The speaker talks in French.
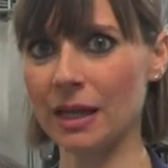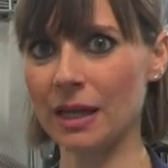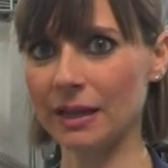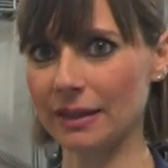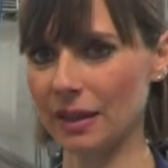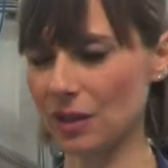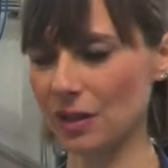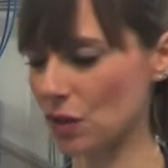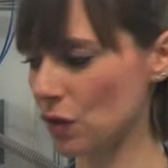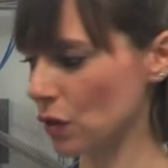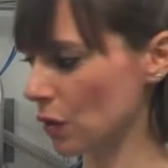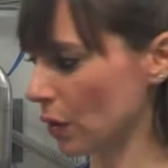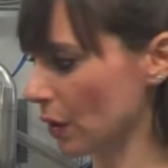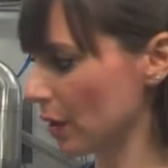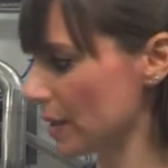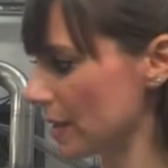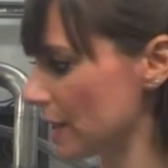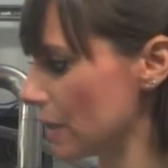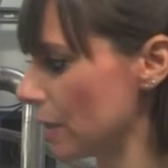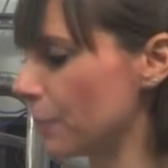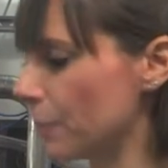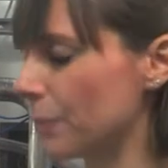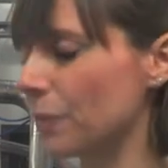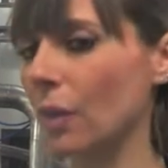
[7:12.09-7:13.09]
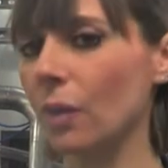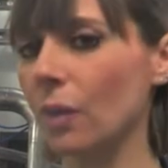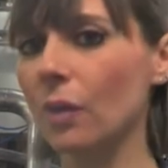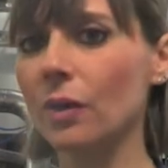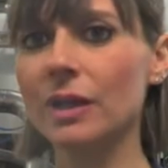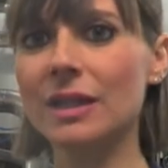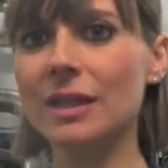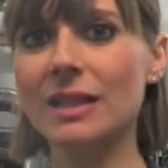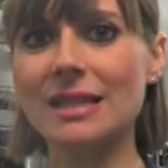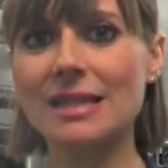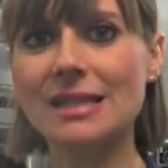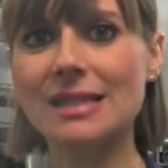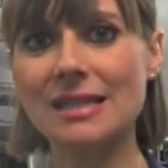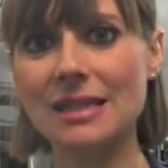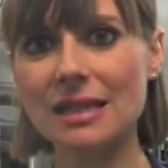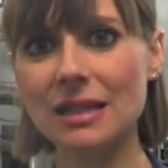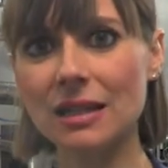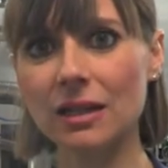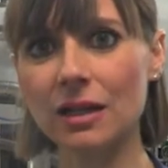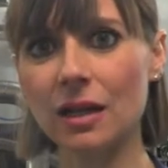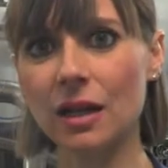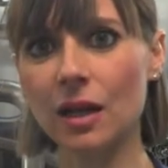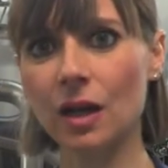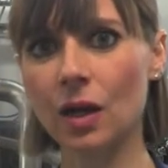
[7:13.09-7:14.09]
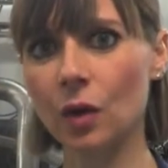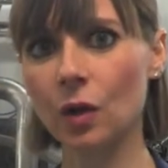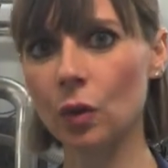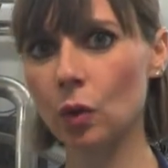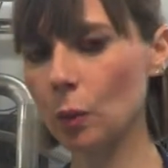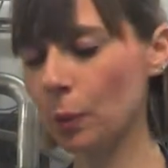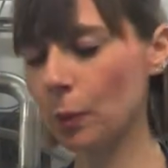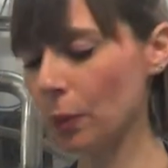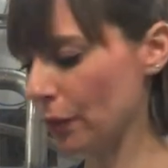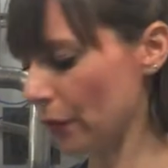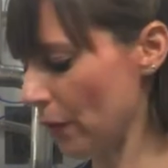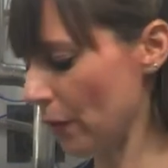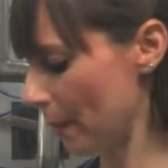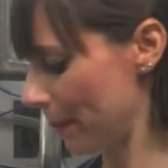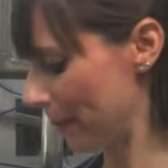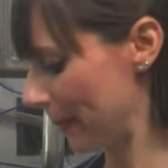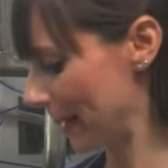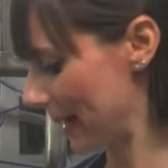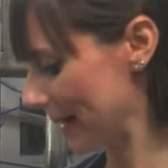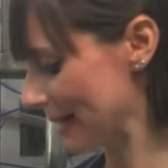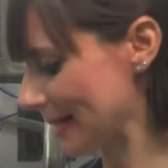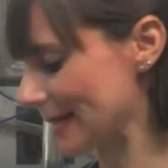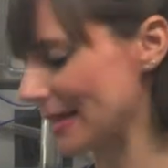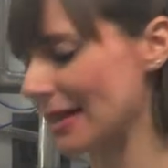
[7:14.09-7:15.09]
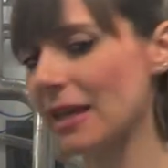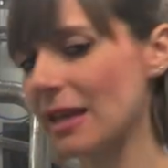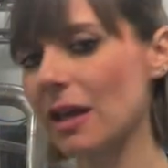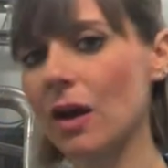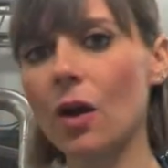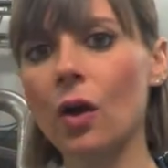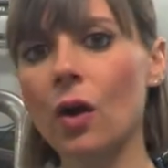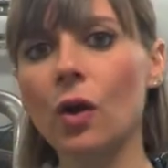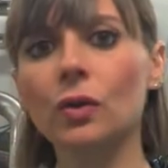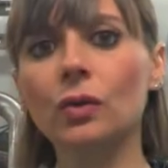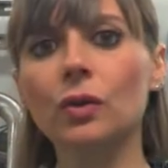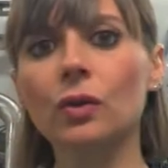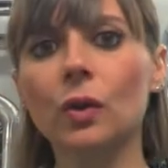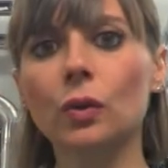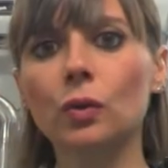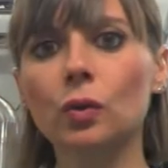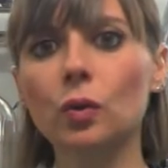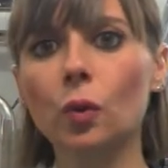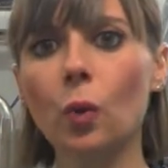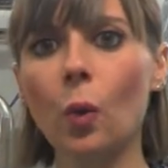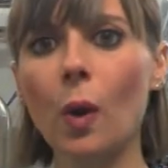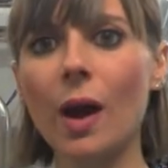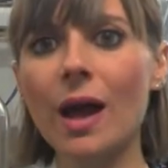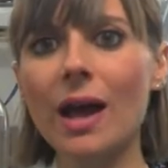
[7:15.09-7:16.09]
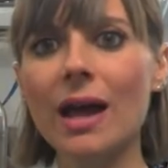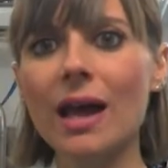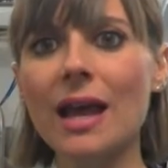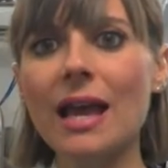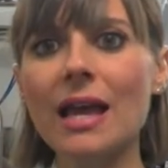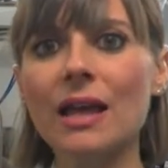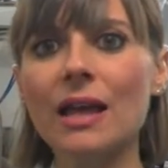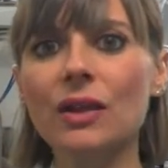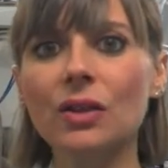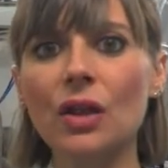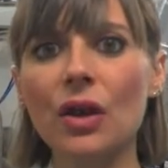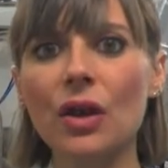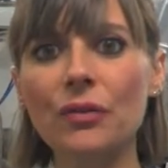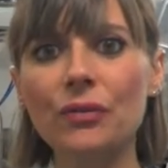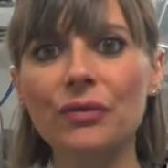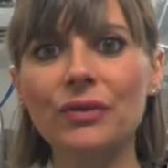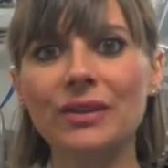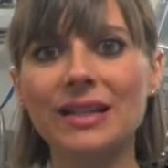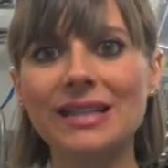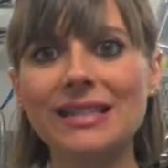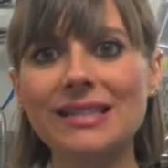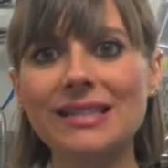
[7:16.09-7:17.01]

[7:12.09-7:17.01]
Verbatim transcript: Dans ce récipient ici, nous pouvons placer entre 3 et 9 de